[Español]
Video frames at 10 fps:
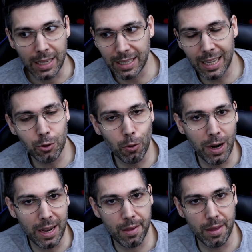Así que
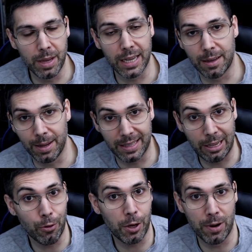Sukuna le dice, mira chaval, ya
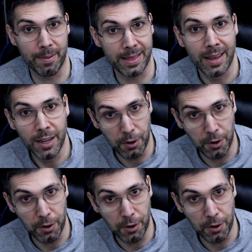te lo dije una vez,